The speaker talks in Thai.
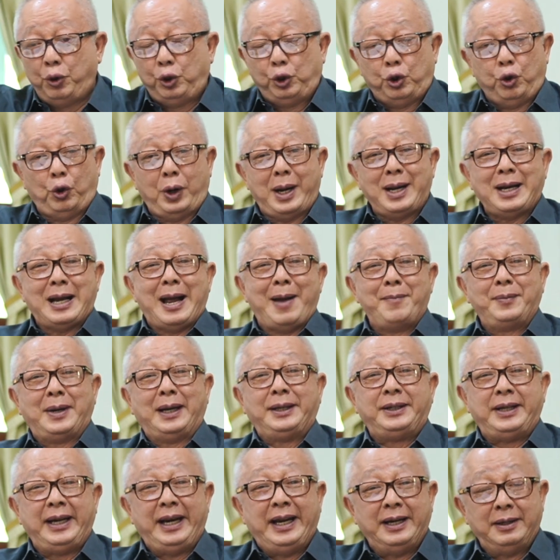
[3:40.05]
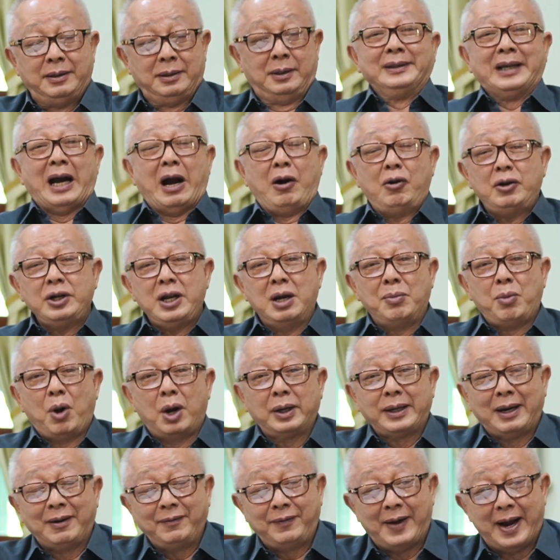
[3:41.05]
ธุรกรรมกับจีน เขาก็จะบอก
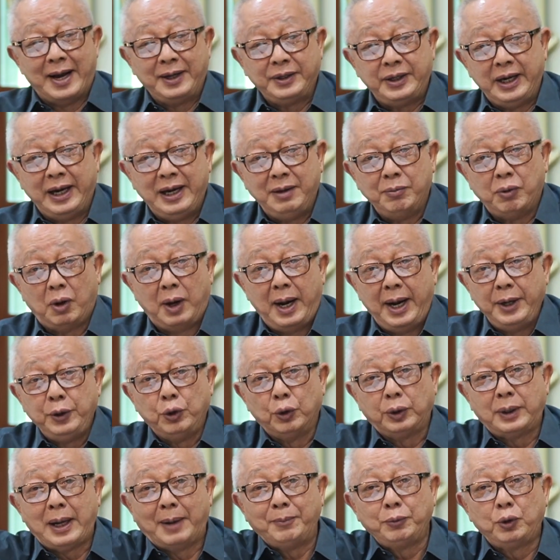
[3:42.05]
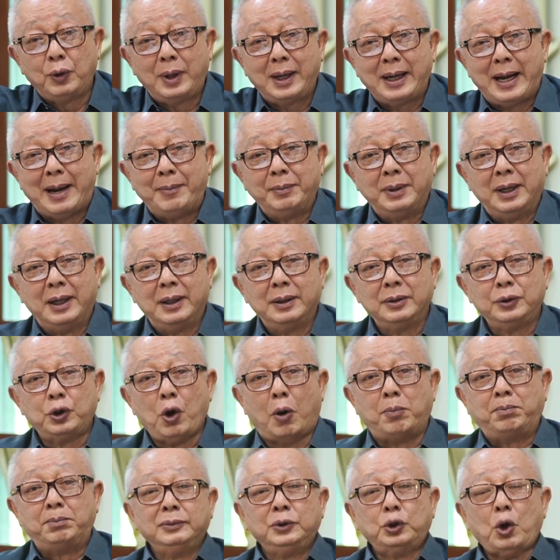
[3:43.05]
ทางฝั่งจีน บอกให้หยุดทำธุรกรรมเลย จบ